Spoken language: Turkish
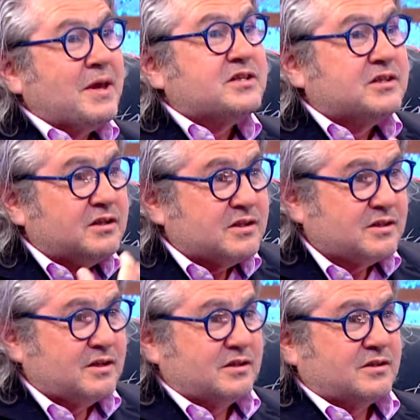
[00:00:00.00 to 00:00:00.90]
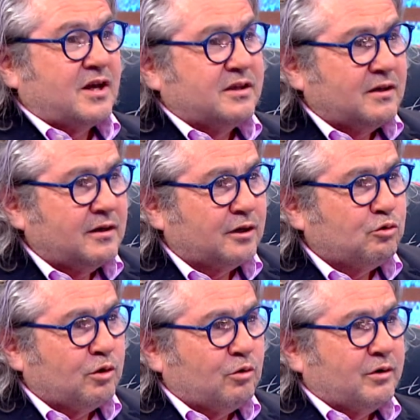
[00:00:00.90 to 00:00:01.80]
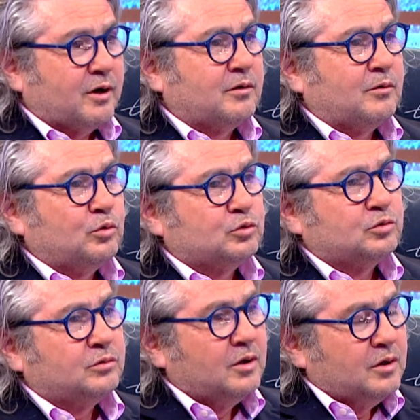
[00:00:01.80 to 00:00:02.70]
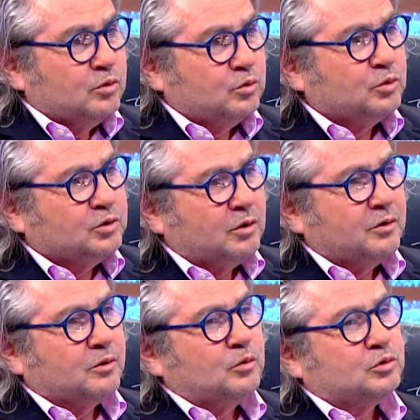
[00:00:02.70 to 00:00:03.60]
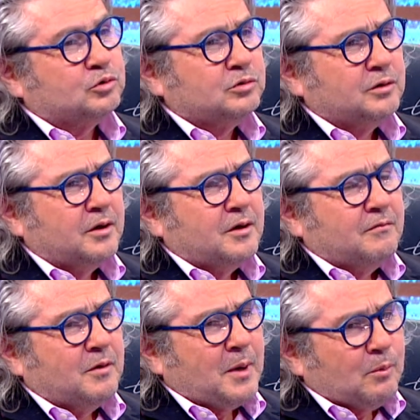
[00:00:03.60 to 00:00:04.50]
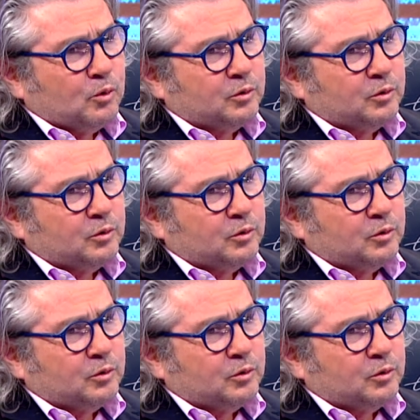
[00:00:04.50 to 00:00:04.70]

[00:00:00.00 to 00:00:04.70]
beslenirsiniz entelektüel Hı. olarak olsun, ruhsal olarak olsun. Ve ben